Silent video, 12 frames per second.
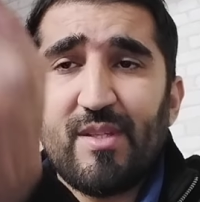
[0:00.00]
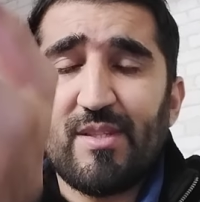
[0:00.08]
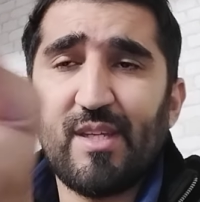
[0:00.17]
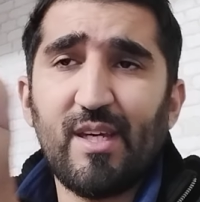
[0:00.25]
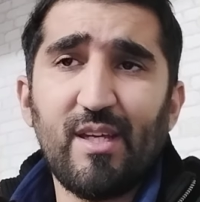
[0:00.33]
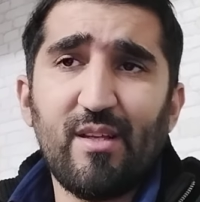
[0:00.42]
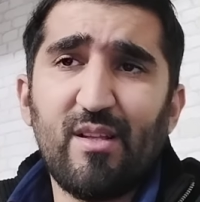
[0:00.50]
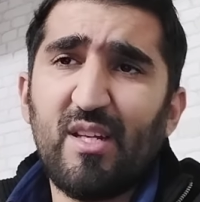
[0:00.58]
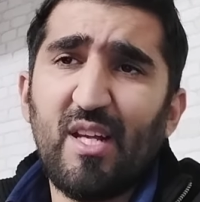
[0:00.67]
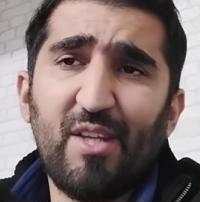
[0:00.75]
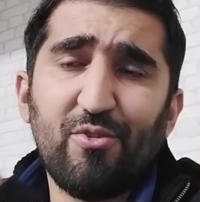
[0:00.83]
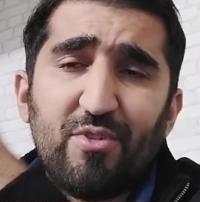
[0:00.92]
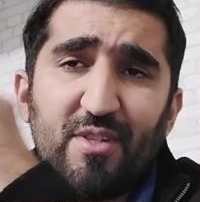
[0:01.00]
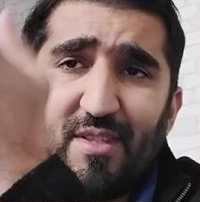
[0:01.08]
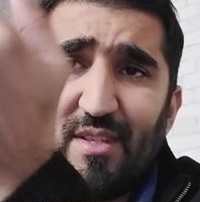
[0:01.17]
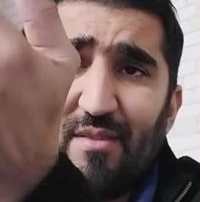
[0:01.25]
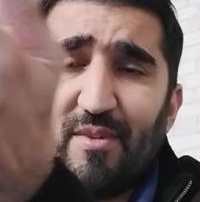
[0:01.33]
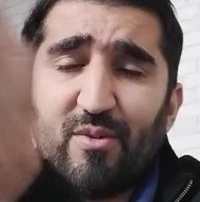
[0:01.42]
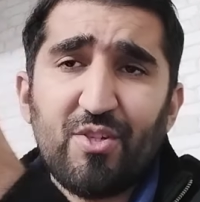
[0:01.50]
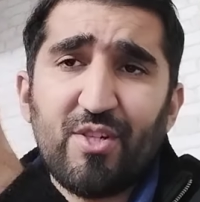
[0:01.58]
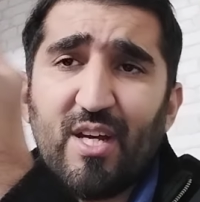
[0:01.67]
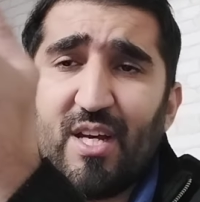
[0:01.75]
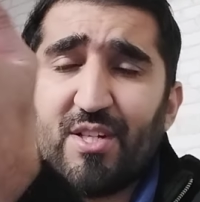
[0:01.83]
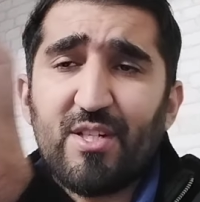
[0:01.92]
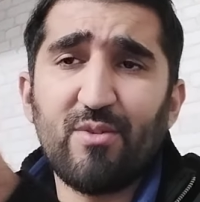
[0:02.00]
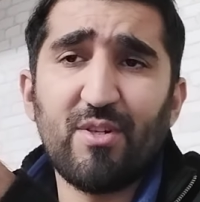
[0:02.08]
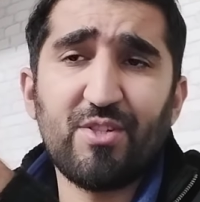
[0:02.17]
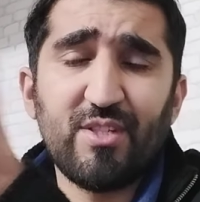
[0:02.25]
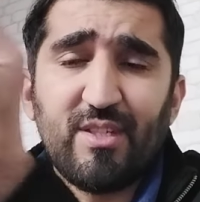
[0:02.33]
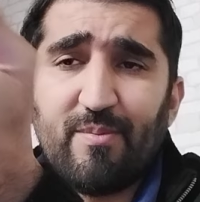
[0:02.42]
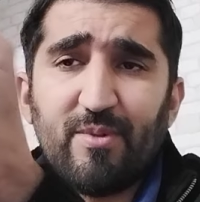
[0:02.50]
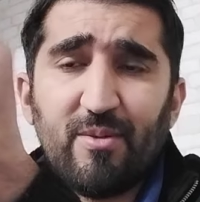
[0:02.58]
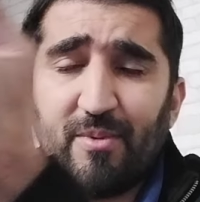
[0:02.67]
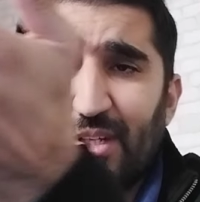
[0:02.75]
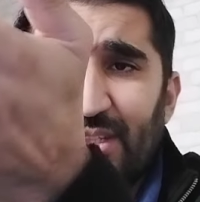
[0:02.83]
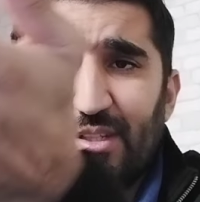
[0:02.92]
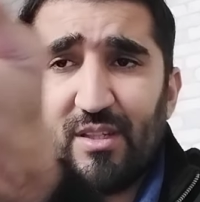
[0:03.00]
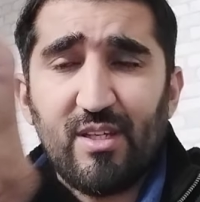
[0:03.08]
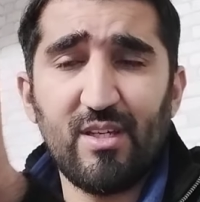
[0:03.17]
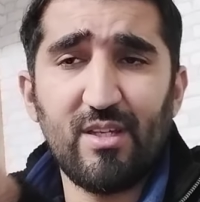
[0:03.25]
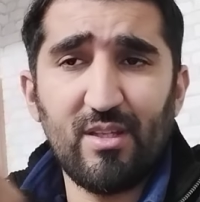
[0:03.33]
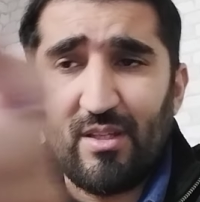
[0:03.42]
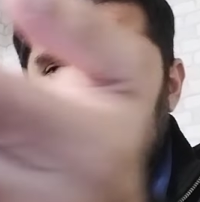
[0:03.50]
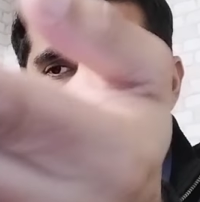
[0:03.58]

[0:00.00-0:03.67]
زائد اللي عنده شي سي في ولا شي حاجه ولا شي ديبلوم كي كي